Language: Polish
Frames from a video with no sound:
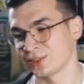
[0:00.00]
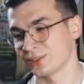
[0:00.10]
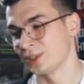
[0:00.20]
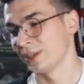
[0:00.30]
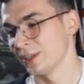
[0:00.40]

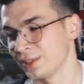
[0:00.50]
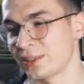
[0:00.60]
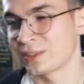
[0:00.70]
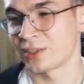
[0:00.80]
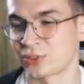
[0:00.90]
to
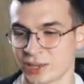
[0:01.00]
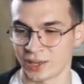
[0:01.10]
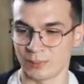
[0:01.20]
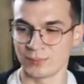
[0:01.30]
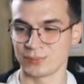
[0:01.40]
jest też
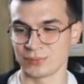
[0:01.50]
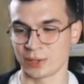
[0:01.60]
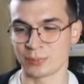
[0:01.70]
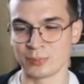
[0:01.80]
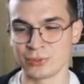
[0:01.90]
taka
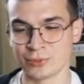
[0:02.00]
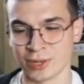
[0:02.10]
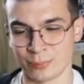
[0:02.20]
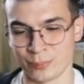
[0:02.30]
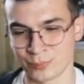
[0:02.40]
jakby
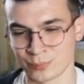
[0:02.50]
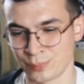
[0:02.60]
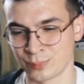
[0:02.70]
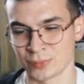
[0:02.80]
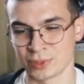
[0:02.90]
piłka
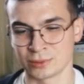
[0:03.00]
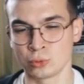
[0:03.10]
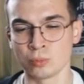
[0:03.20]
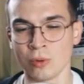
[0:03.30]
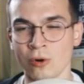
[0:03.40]

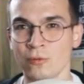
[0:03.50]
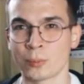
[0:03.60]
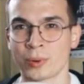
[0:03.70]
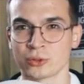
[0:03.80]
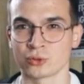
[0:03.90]

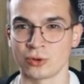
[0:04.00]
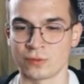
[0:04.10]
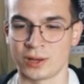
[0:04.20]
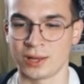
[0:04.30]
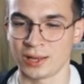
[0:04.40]

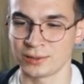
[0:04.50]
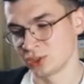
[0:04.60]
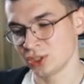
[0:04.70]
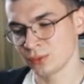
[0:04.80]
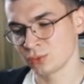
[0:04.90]
gumowo-plażowa.
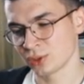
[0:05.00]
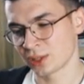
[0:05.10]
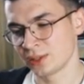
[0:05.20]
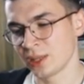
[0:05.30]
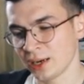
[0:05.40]
Nie wiem, czy
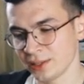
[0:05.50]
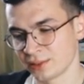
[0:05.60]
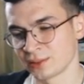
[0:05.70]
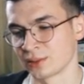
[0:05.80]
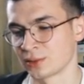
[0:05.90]
ona dalej
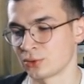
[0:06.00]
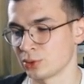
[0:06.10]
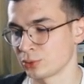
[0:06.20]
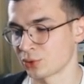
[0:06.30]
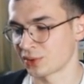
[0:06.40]
jest na
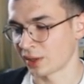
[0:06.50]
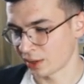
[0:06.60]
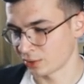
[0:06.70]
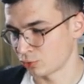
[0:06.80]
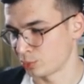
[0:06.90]
stronie, bo to
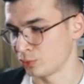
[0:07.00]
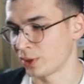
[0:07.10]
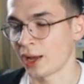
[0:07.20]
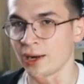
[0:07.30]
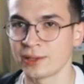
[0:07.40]
stara już
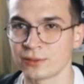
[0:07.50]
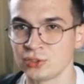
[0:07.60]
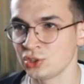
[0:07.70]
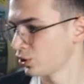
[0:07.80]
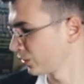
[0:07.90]
piłka, ale jak
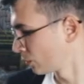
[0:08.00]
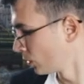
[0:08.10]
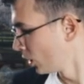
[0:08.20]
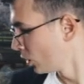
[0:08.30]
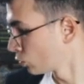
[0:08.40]
widzicie są
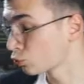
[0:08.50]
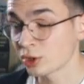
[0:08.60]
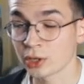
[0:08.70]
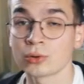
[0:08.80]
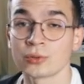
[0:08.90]

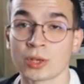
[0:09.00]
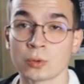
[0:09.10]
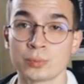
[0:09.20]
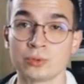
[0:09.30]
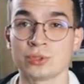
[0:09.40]
różnego
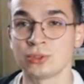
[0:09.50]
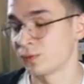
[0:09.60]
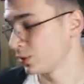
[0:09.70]
rodzaju piłki do